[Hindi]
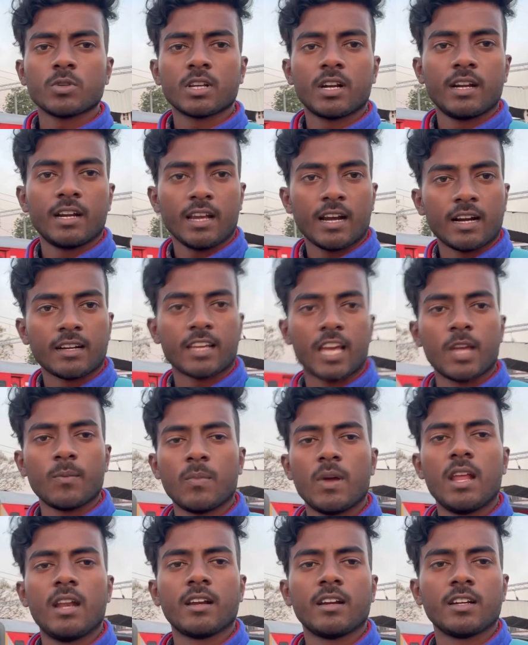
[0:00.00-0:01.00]
घंटे का
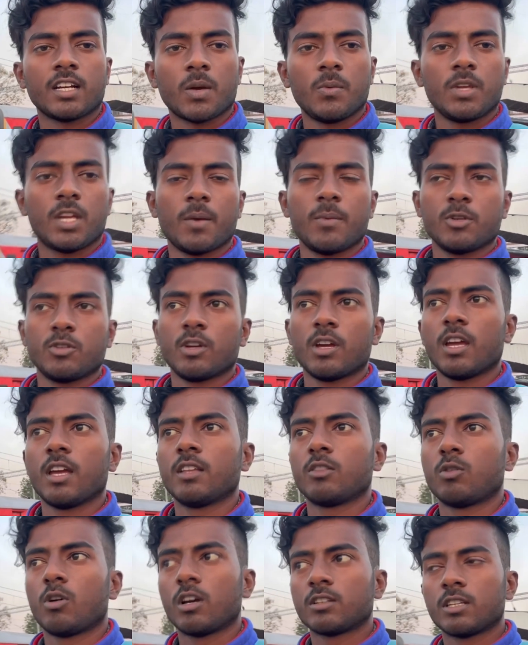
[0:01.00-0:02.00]
टाइम है लेकिन कभी कभी जो
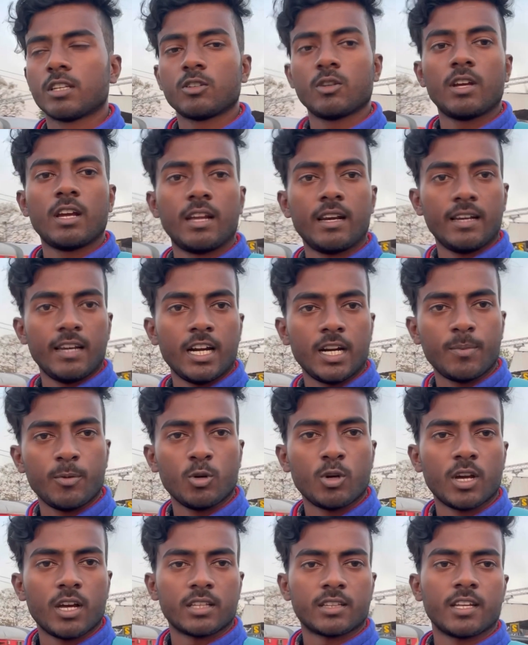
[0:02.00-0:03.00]
है थोड़ा सा जो है लेट भी
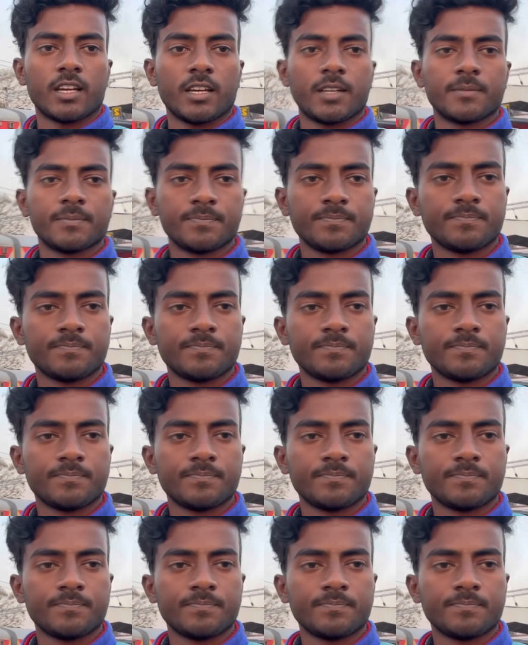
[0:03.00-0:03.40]
हो जाता है